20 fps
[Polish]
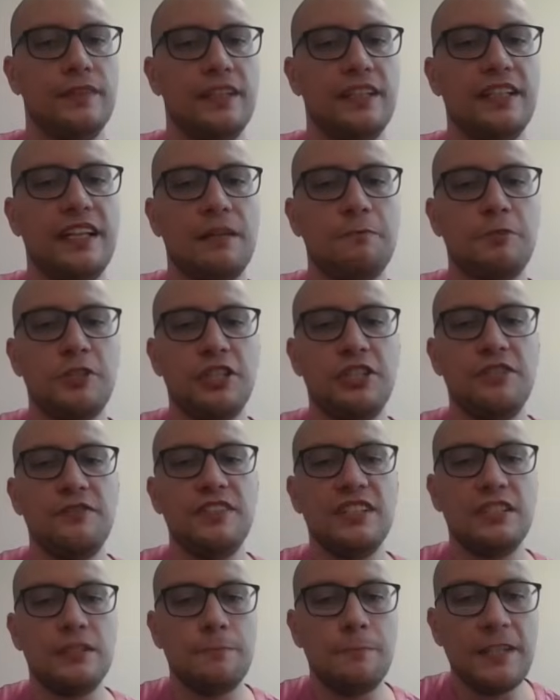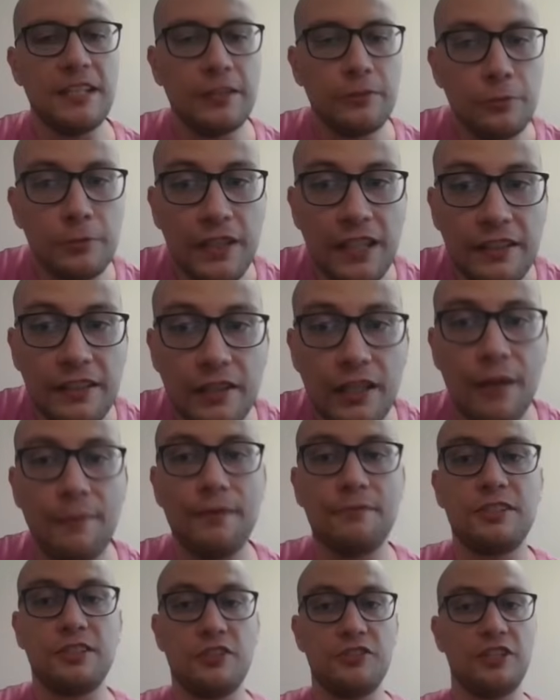I jak przeciwnik zbije tutaj, to ja
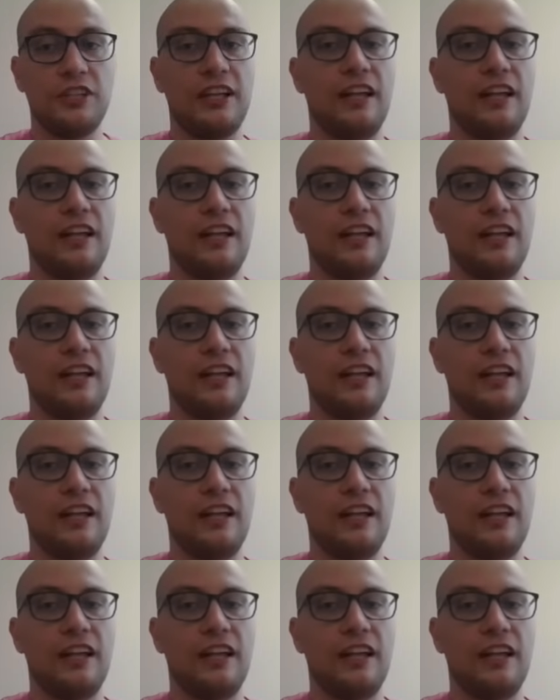mam skoczek